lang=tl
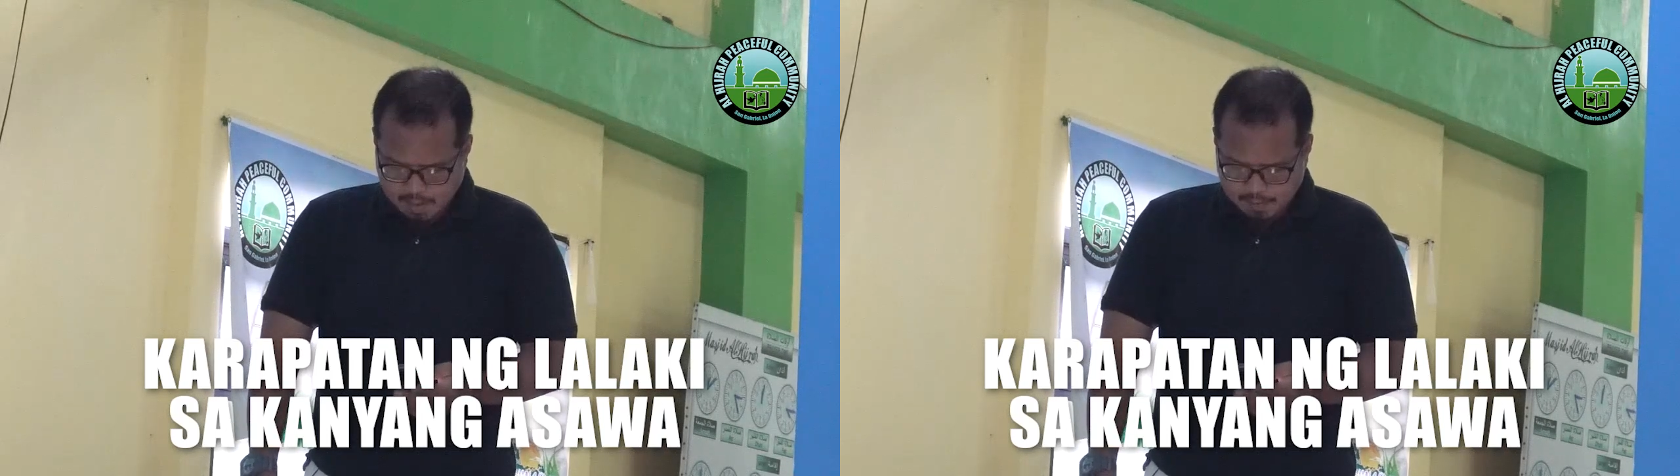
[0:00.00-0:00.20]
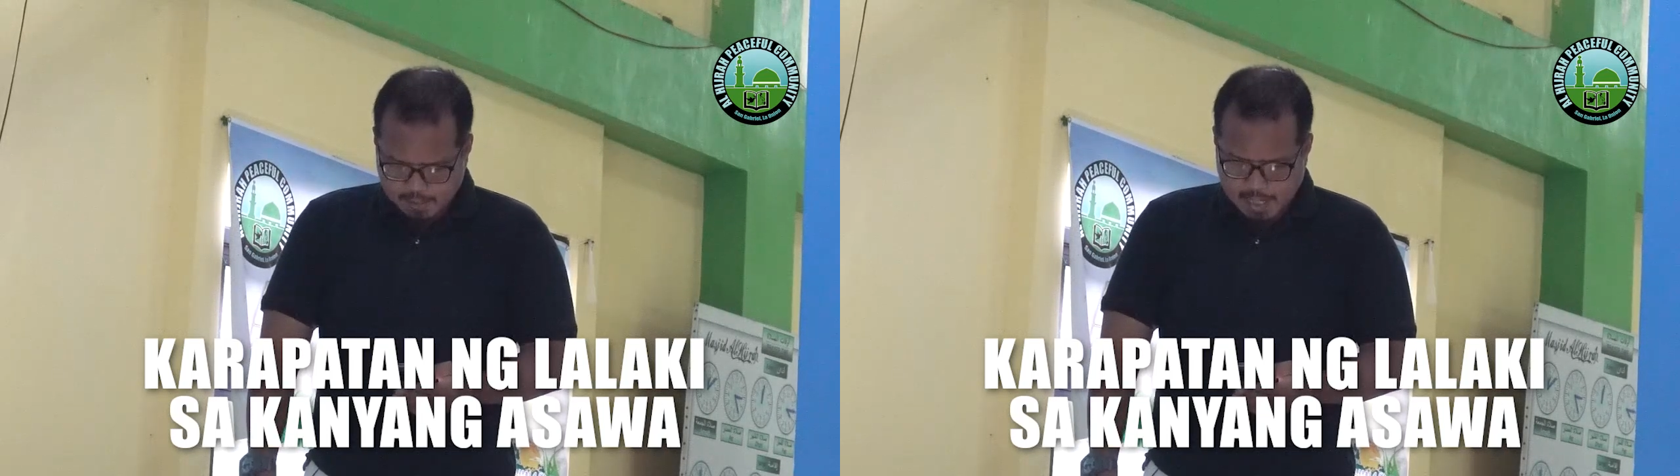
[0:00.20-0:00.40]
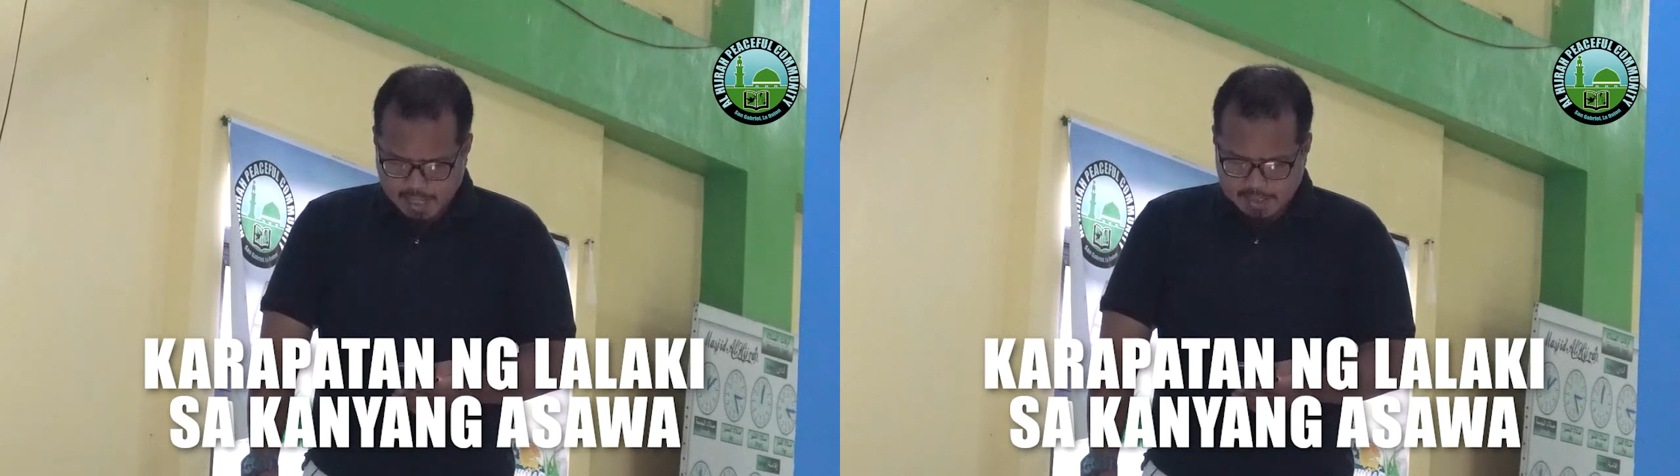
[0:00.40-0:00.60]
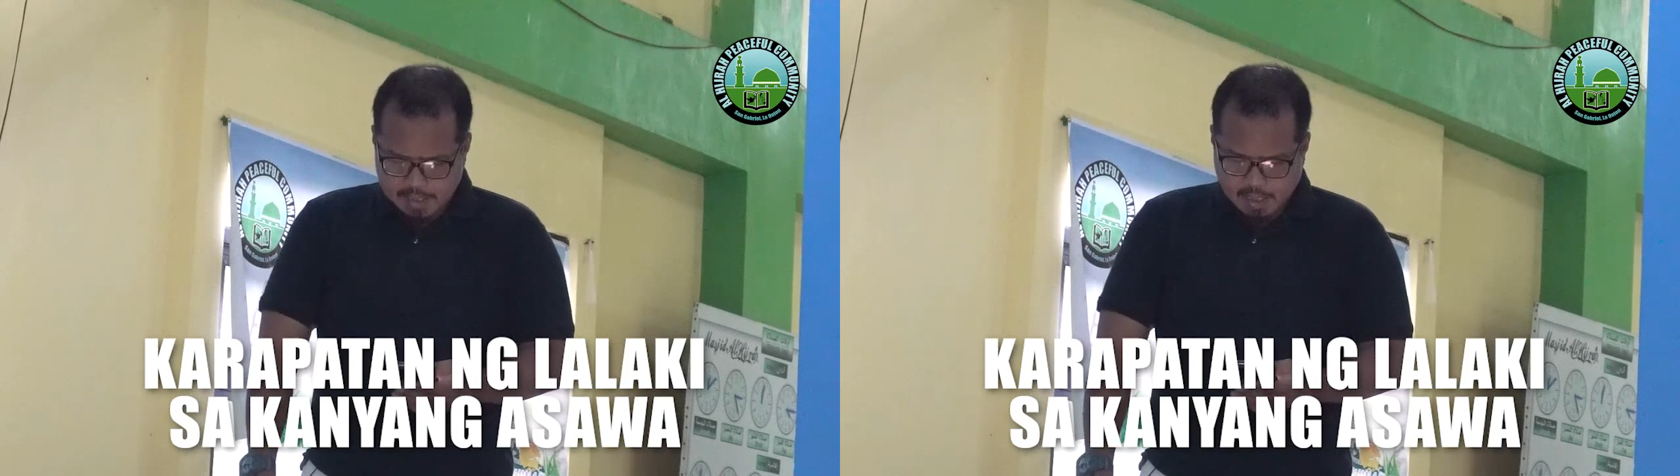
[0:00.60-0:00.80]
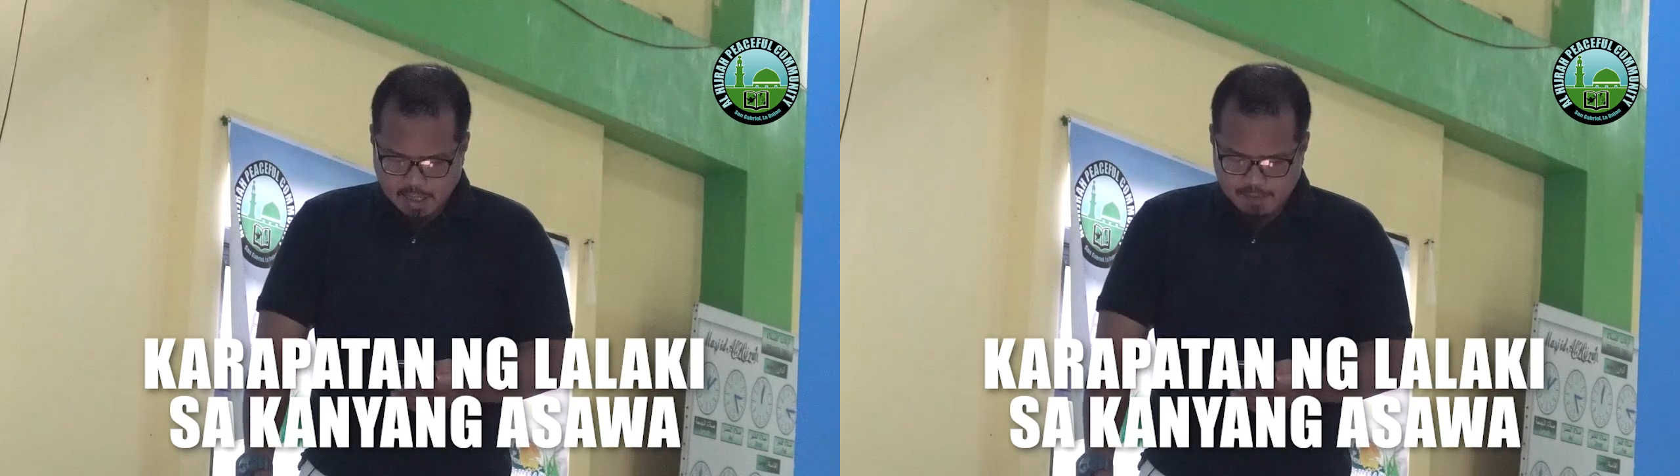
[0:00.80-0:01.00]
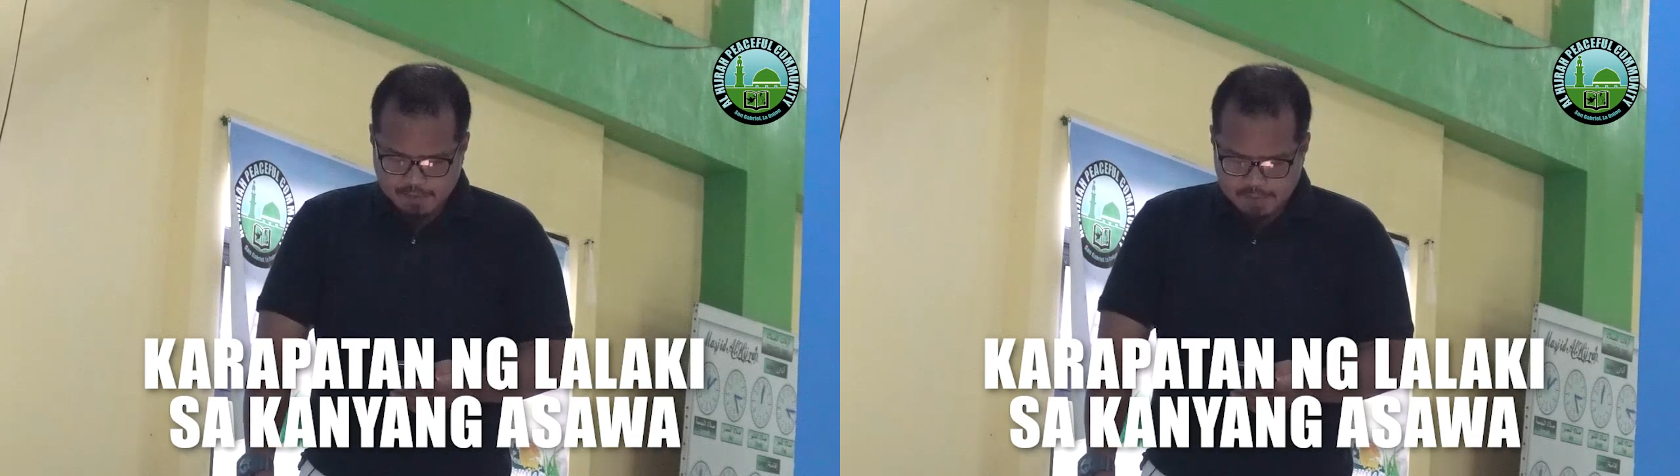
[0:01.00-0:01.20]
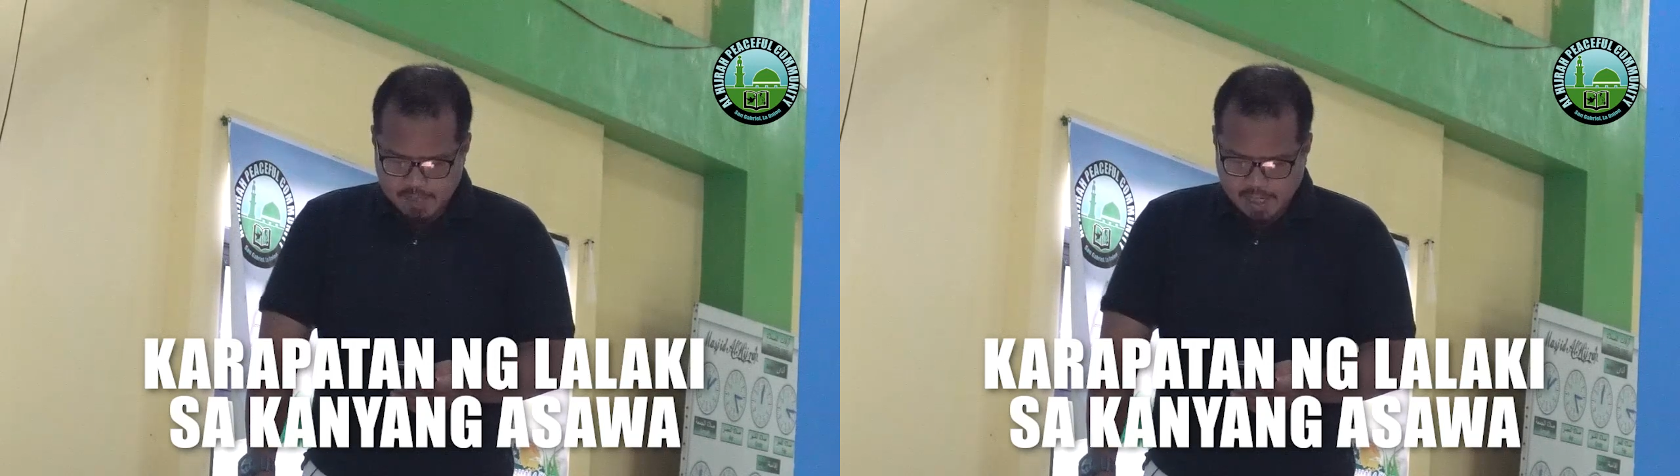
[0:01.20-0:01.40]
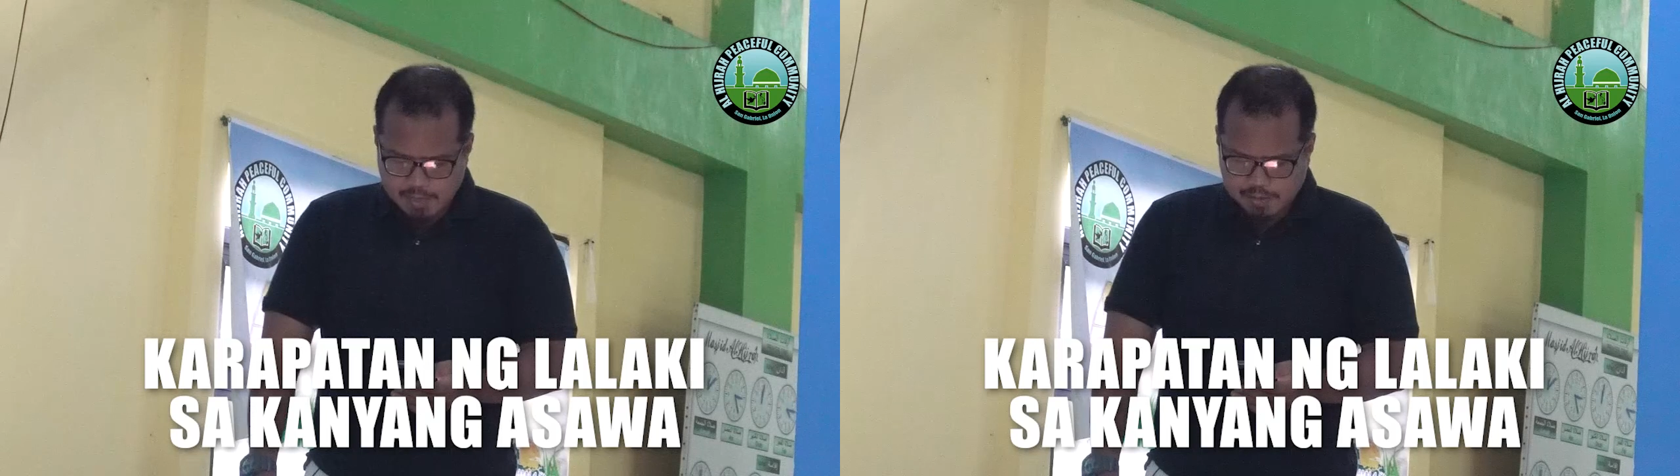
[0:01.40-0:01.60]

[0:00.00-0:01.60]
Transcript: Wallati takafuna